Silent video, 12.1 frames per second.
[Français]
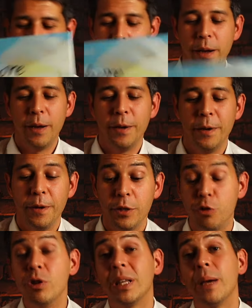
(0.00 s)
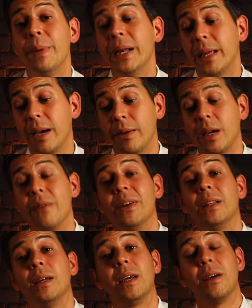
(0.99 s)
Euh, c'est une très belle
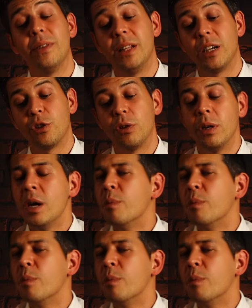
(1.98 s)
cravate, hein, la cravate d'argent.